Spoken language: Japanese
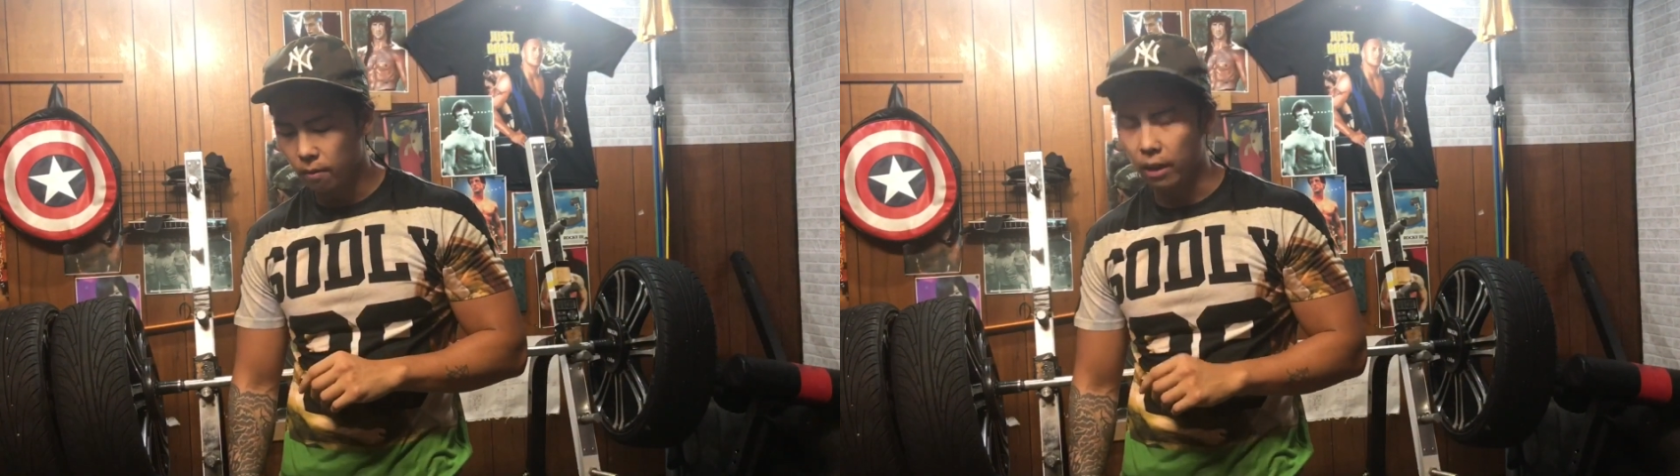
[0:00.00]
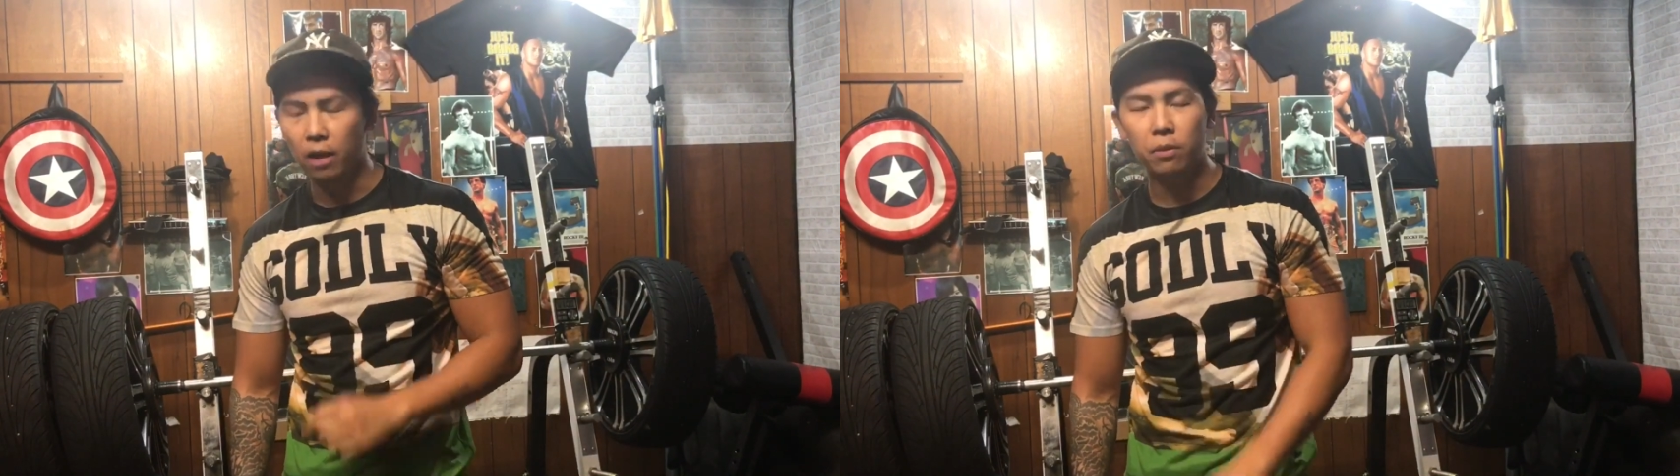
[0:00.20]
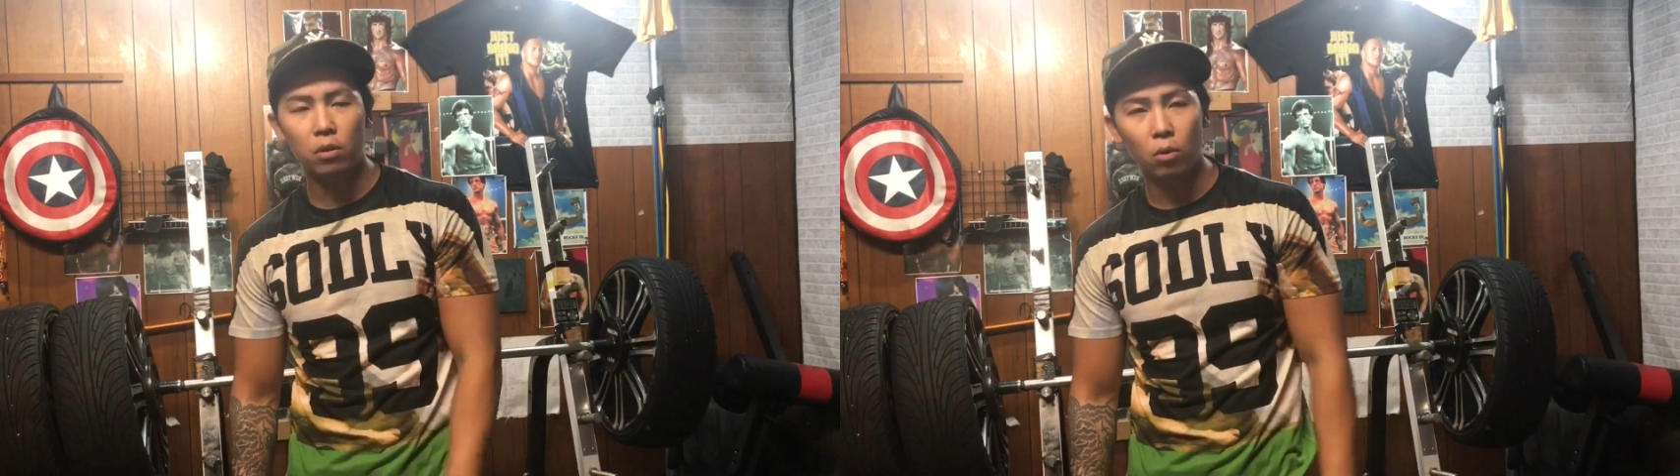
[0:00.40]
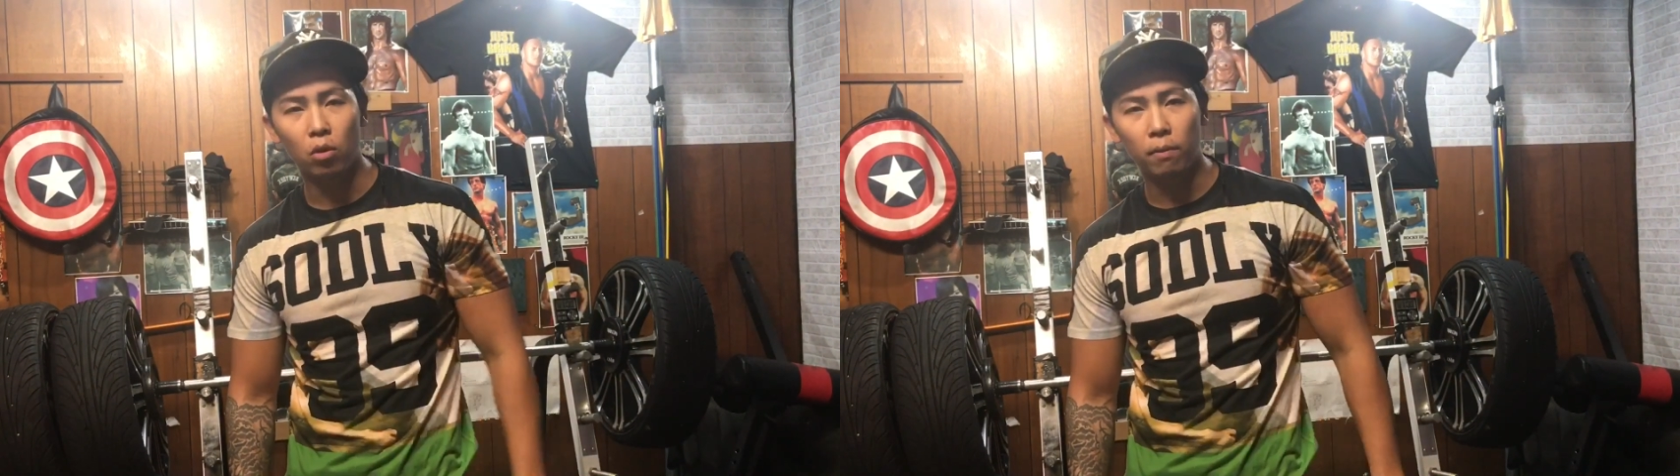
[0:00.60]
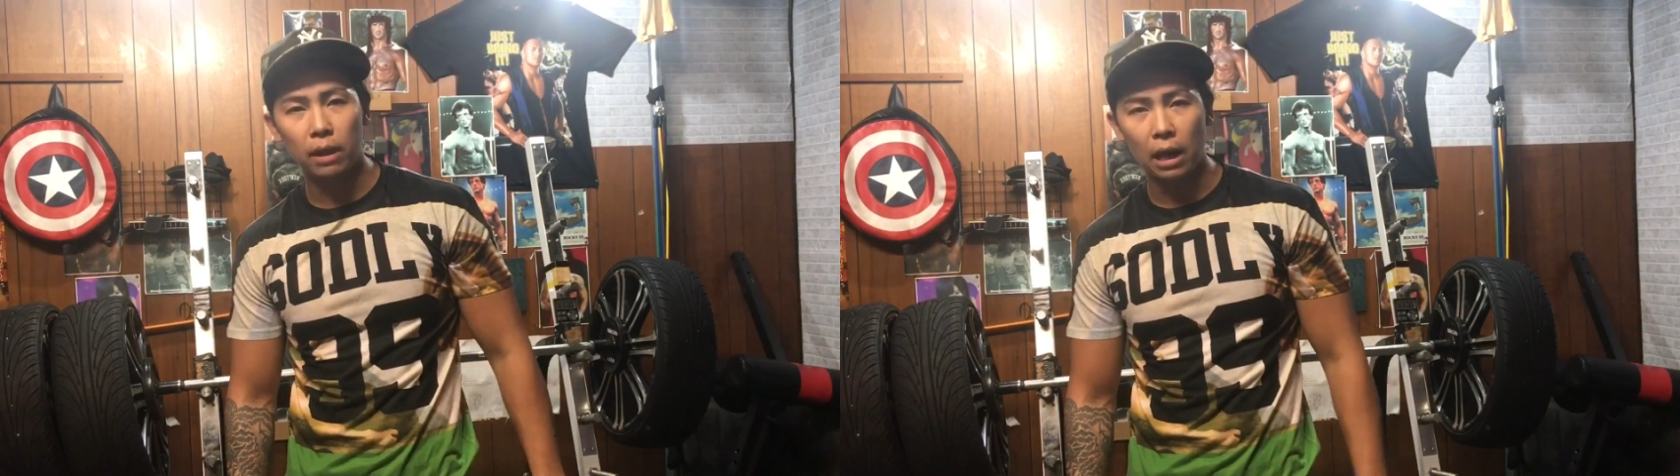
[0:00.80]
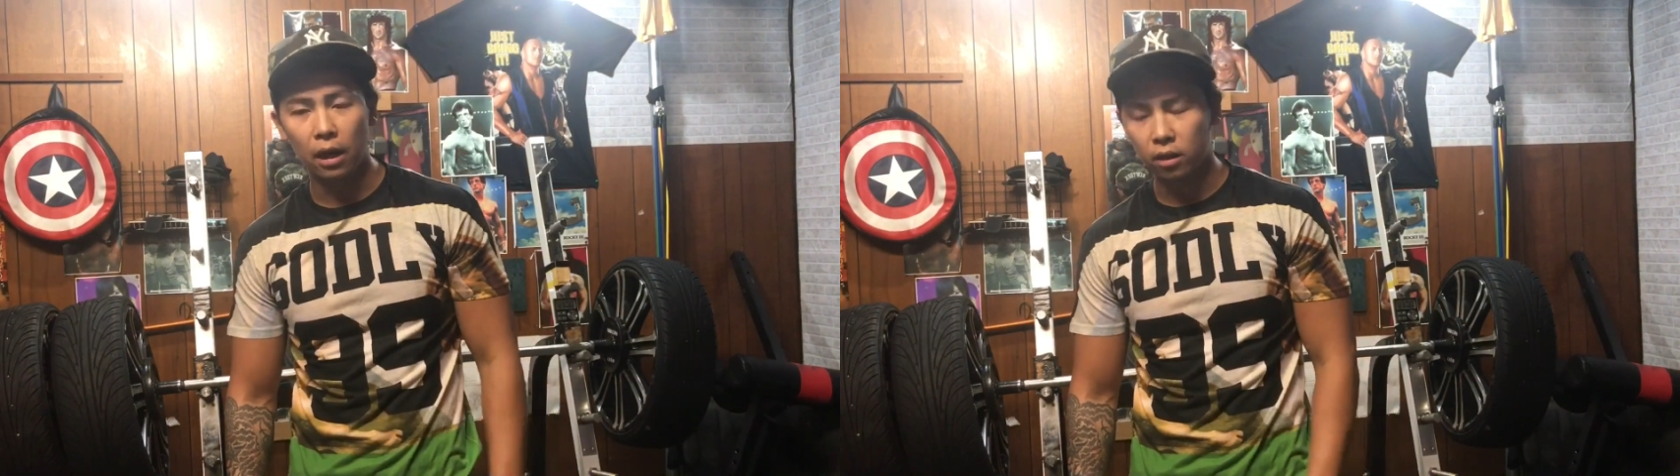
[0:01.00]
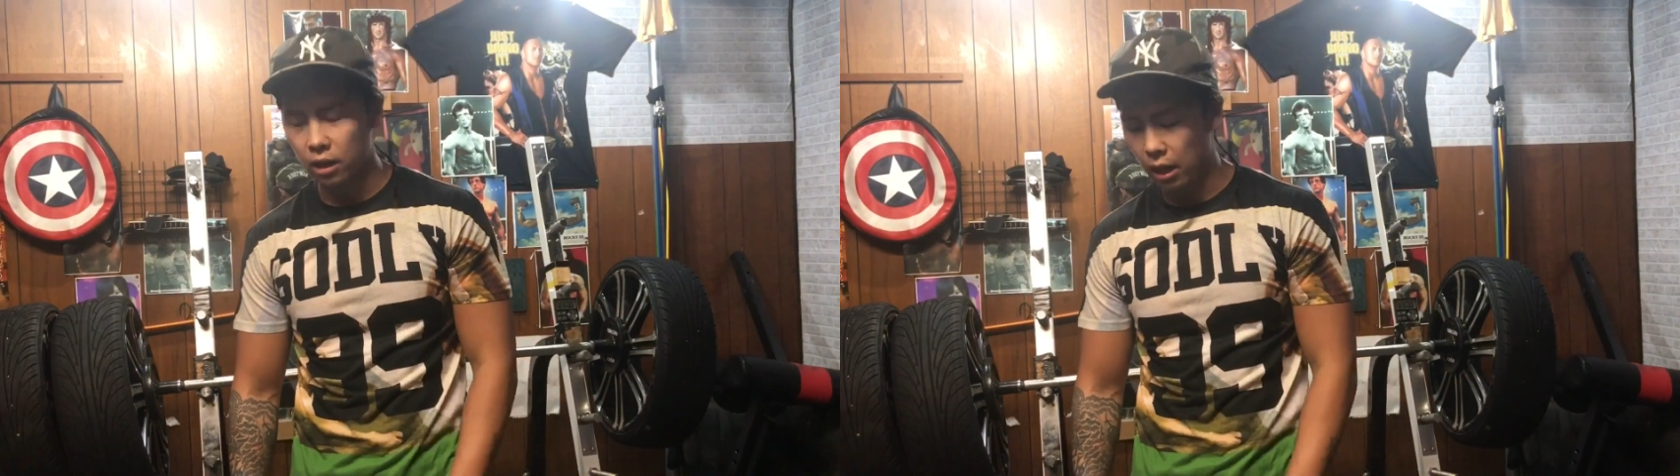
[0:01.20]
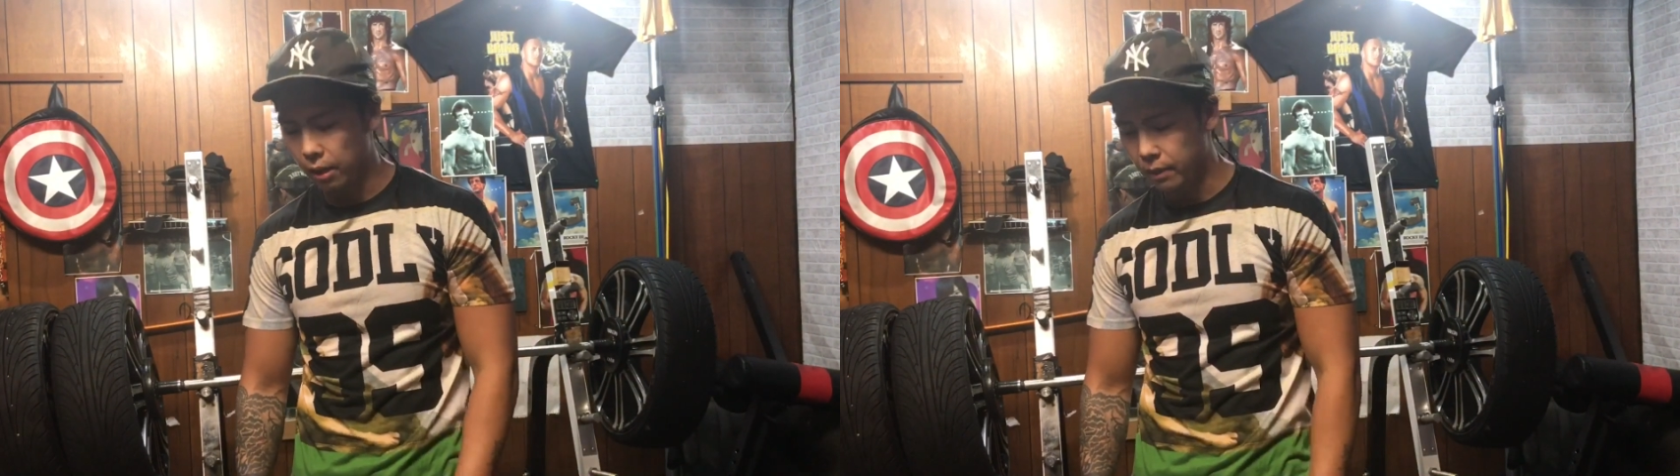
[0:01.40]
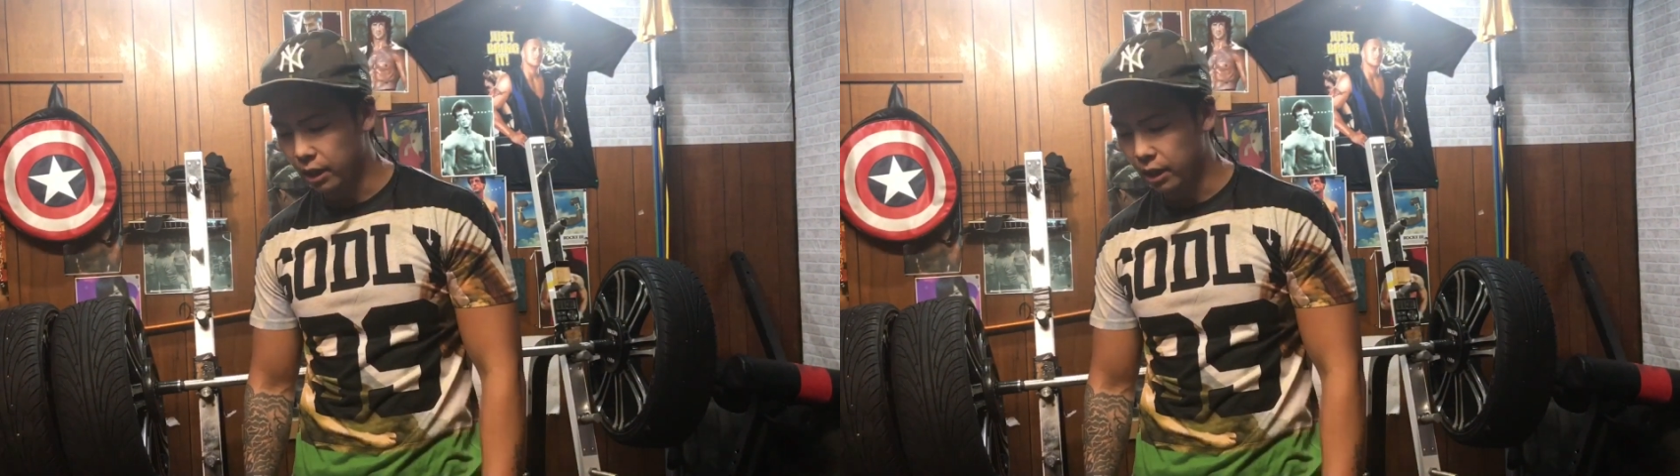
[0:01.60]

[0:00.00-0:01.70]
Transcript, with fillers: まあ、レビューもまたして